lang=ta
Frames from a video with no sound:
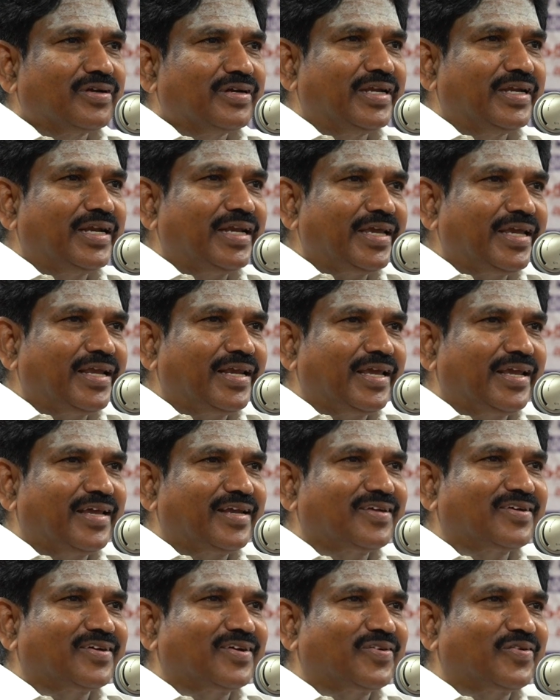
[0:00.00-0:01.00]
நிலையிலே
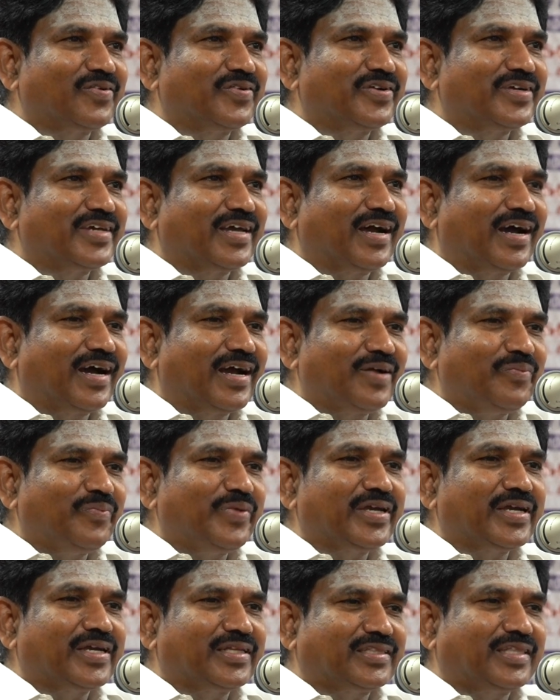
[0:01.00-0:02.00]
இருக்கக்கூடிய
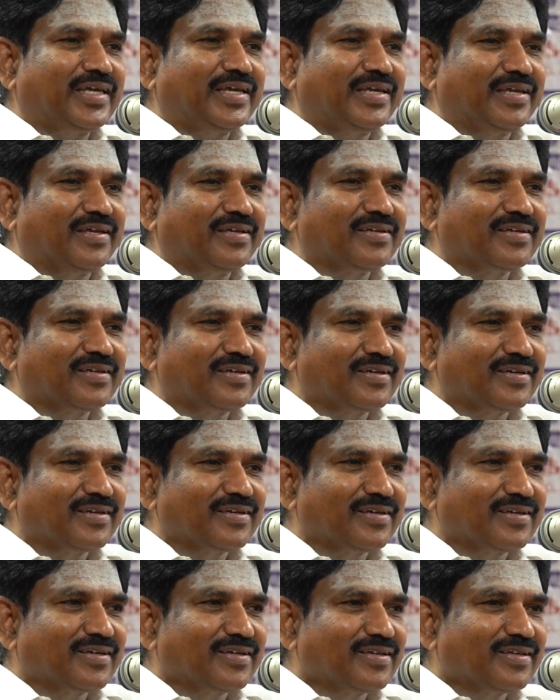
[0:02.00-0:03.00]
ஆன்மீகத்தை
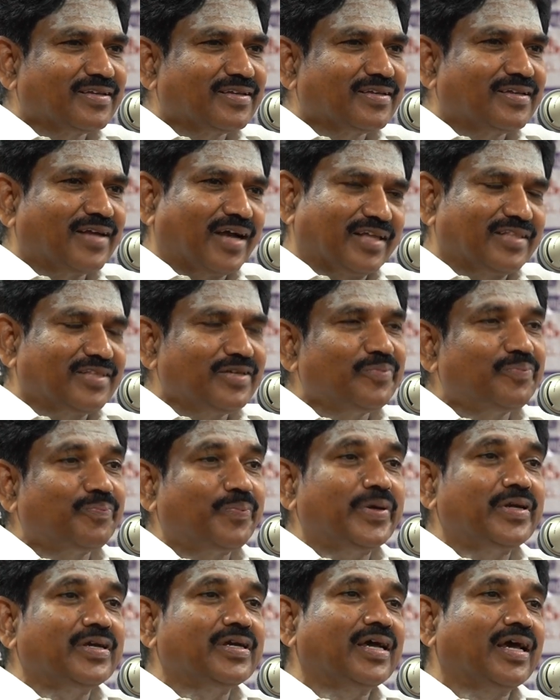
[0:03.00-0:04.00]
அது
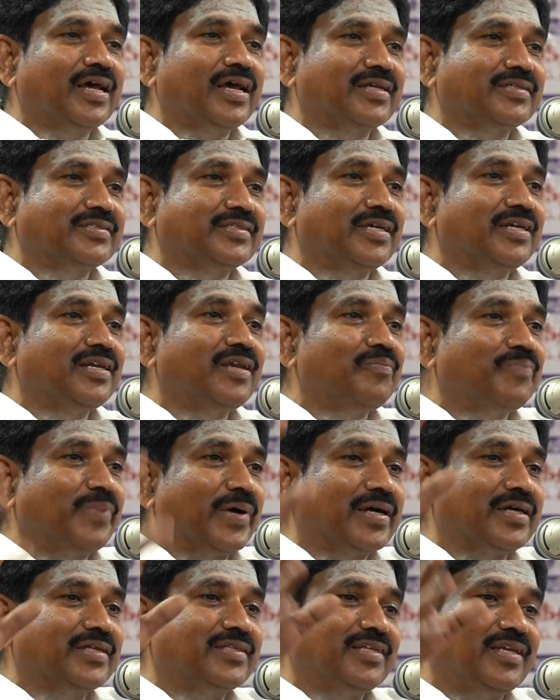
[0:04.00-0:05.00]
இப்போ இருக்க அரசியல்லாம்
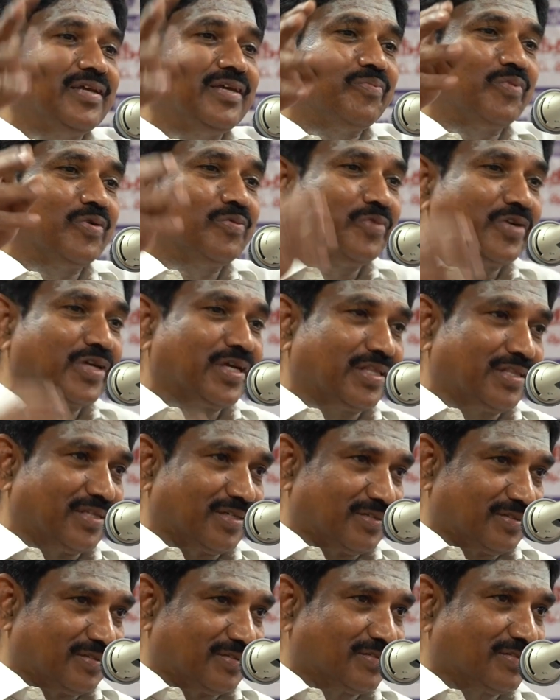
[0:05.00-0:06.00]
பக்கத்திலே போக முடியாது
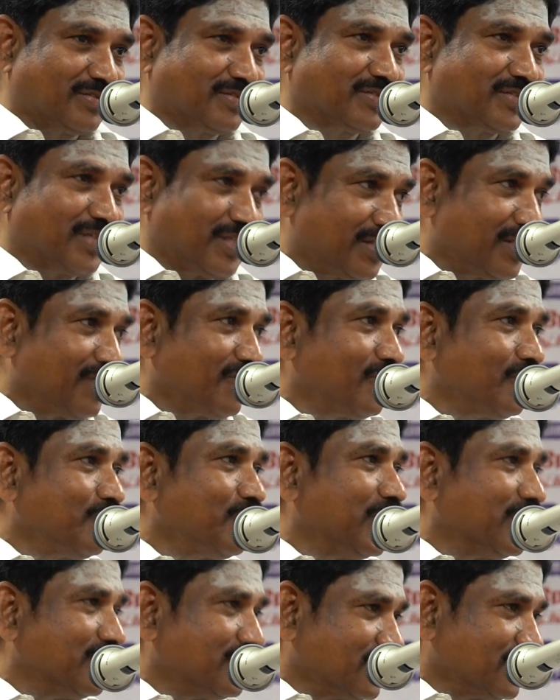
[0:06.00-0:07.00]
அதுதான் உண்மை